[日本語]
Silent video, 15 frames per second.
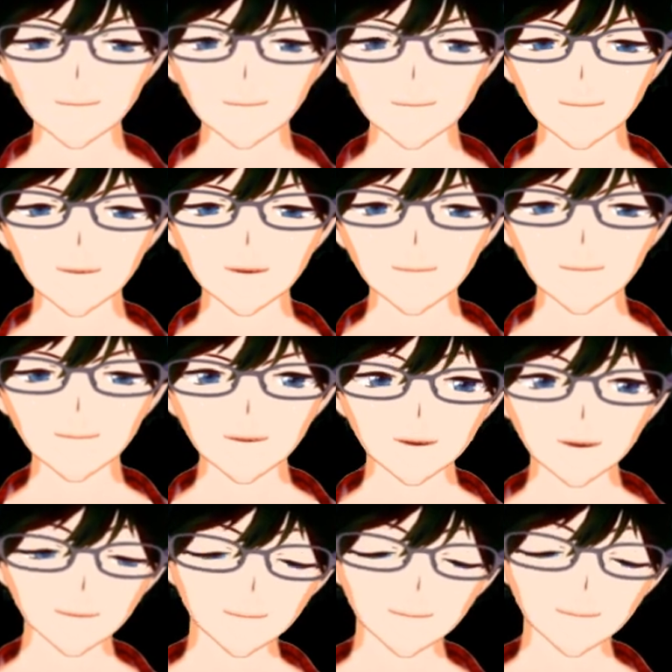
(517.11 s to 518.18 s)
えー、マイナスに
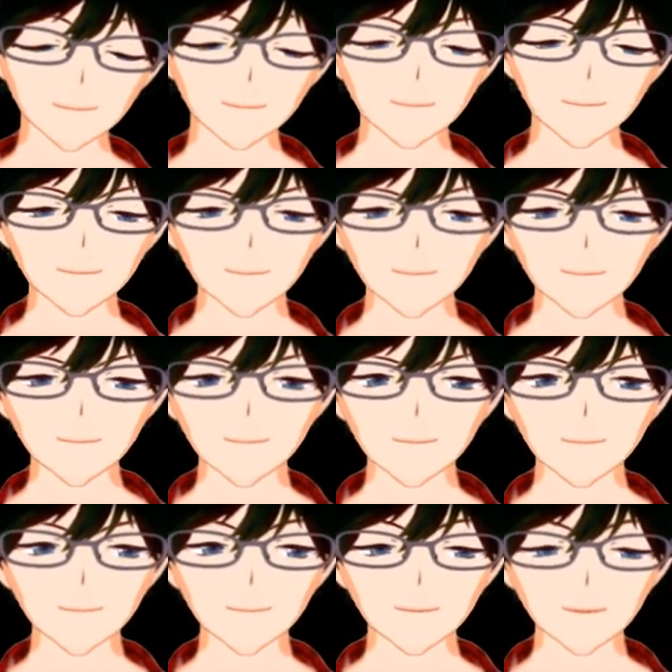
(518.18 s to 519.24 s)
することができますという
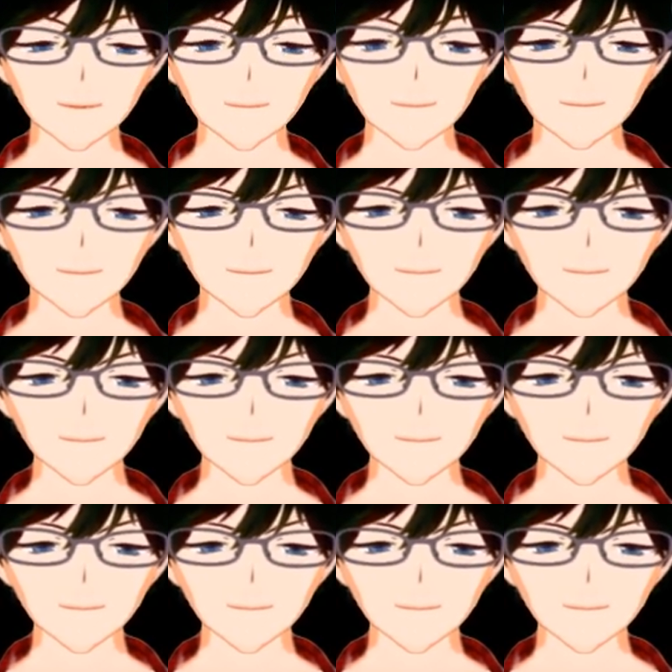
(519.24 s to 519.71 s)
スキルかな。